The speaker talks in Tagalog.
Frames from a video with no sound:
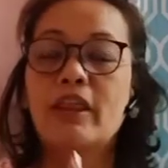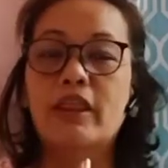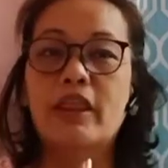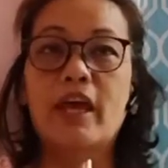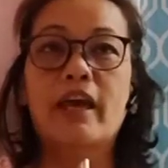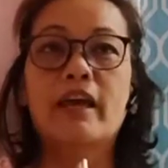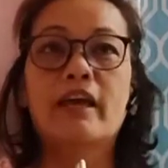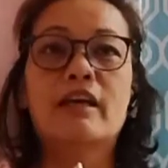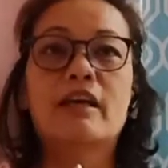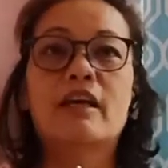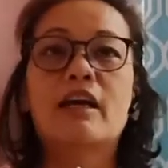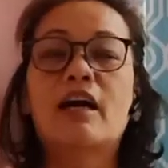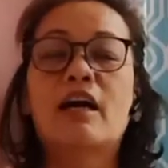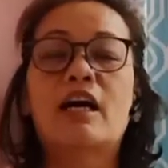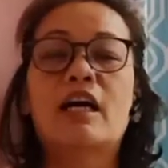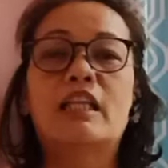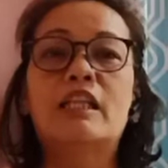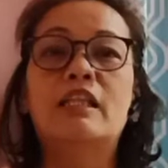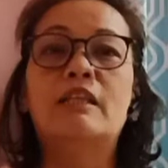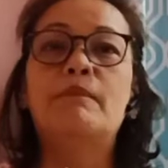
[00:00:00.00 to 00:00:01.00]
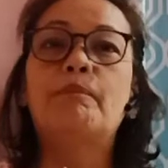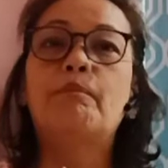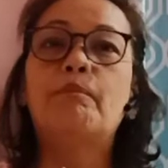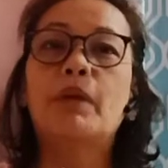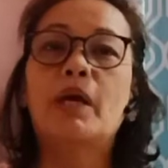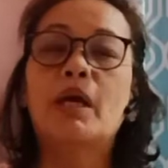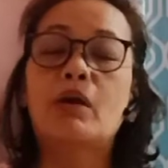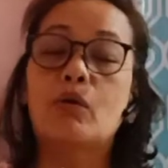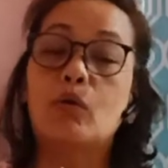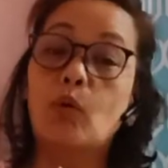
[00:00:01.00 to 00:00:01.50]
Thank God.
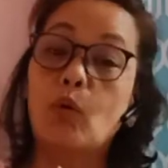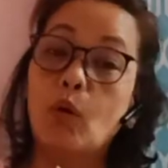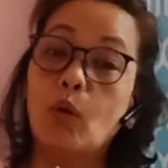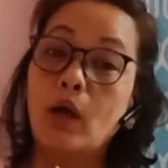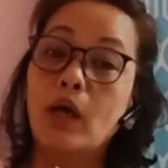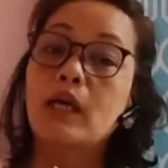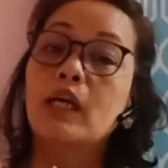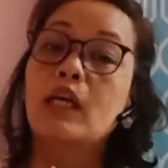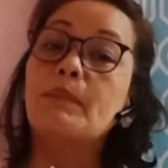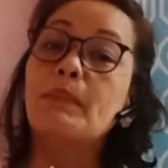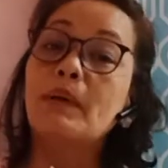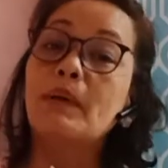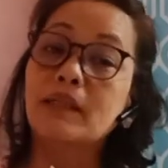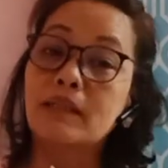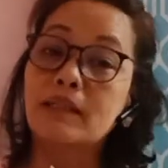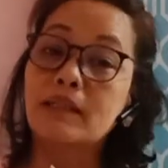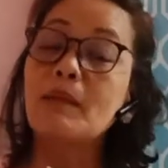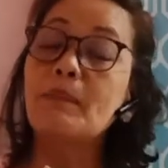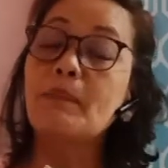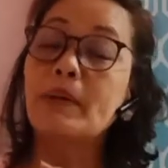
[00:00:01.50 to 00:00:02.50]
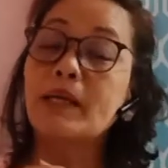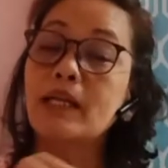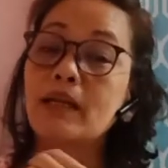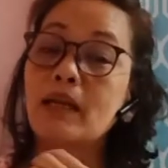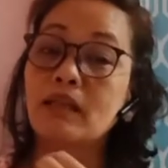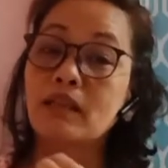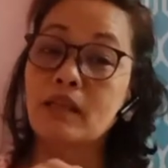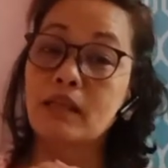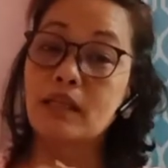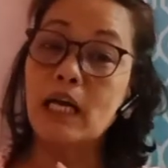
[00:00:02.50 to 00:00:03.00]
Pero ipagdasal pa rin
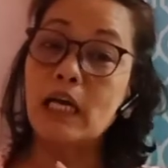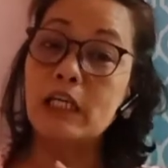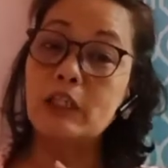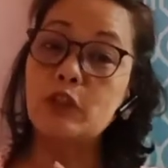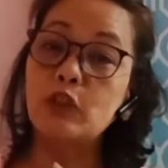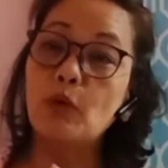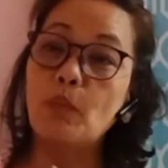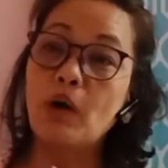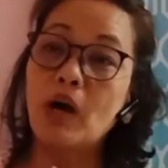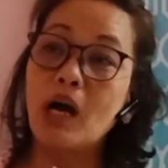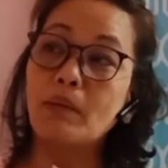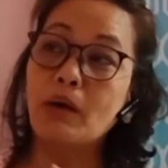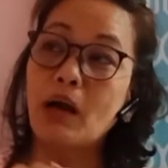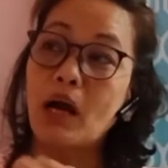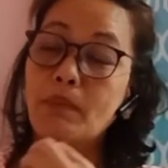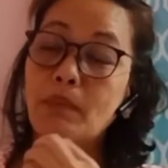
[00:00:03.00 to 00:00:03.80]
natin guys yung mga